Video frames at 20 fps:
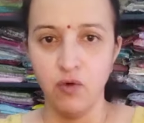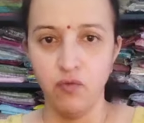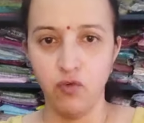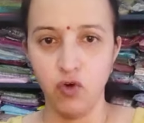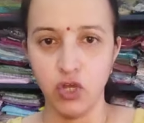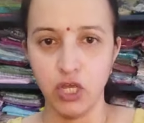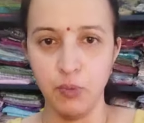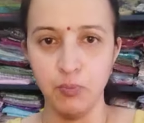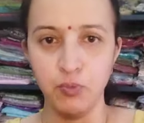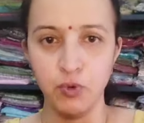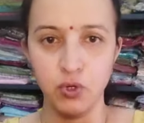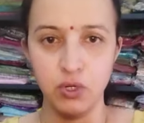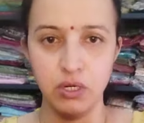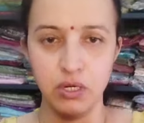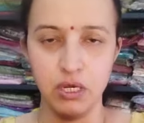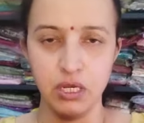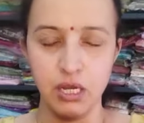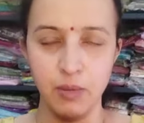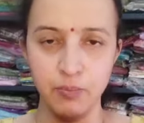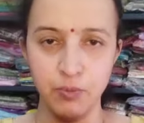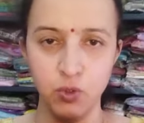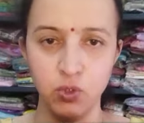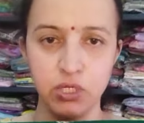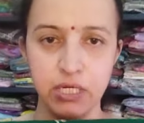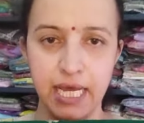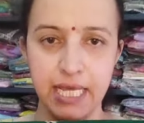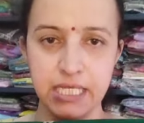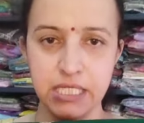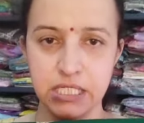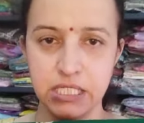वो
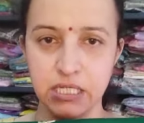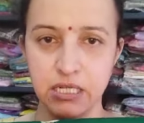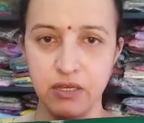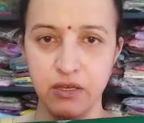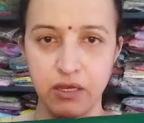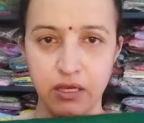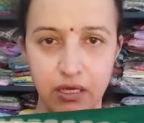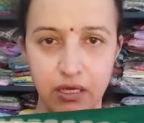कंप्यूटराइज